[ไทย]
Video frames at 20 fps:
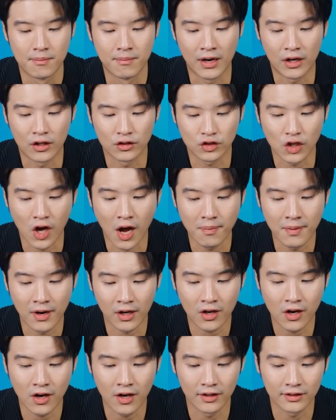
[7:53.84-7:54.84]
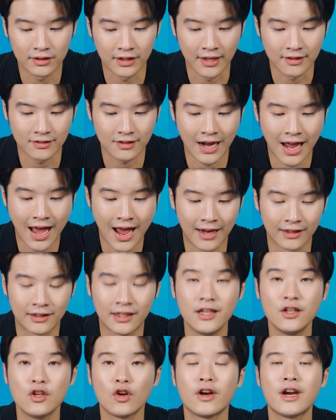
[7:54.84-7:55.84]
Microsoft แล้วก็ Tesla
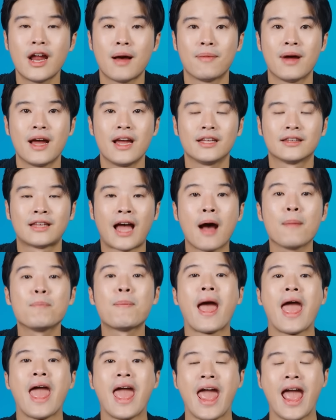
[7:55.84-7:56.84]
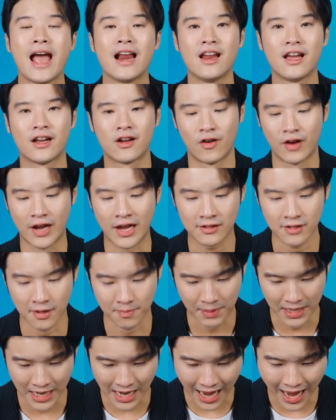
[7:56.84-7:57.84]
ที่ยกระดับให้ทั้งแผงเลยของ
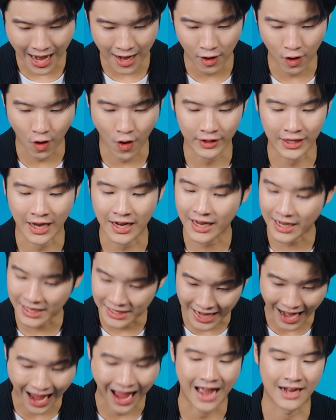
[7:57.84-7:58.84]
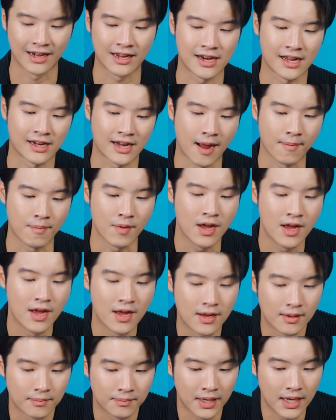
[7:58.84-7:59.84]
S&P 500 ทั้งกระดานเนี่ยนะครับ
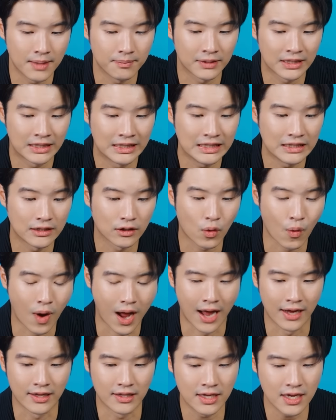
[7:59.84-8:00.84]
เพิ่มขึ้นกว่า